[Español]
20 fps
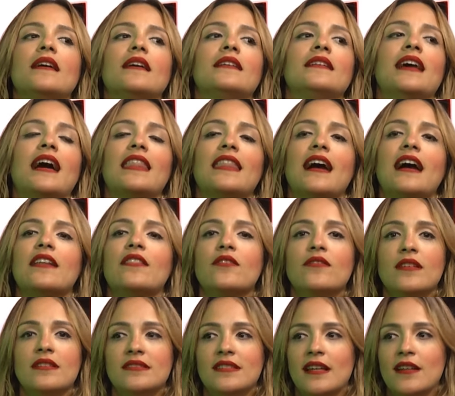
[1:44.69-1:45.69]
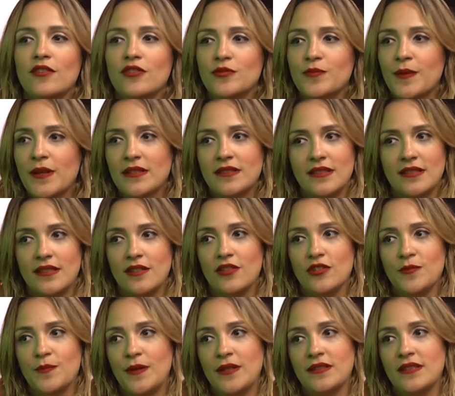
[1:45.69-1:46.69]
nadar donde están los peces y
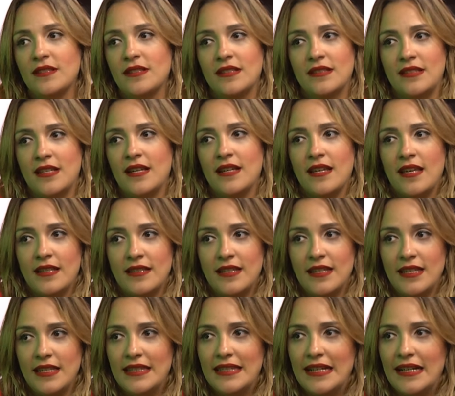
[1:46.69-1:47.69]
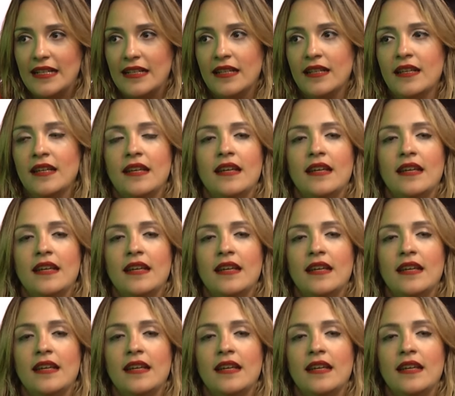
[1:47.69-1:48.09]
los peces están en digital.